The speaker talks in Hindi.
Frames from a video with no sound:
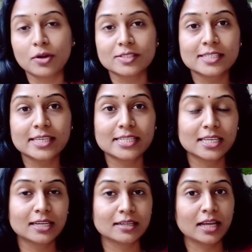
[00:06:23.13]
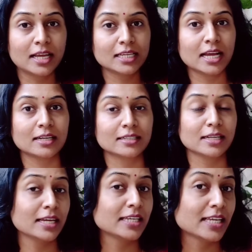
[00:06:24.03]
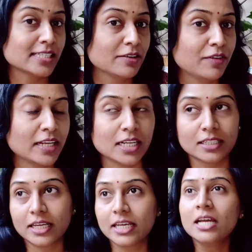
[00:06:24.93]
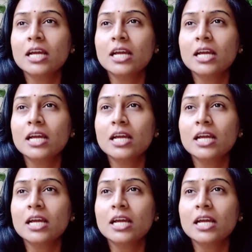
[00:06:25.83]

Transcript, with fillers: प्रोसेस कैसे करना है क्या करना है कैसे इफेक्ट आता है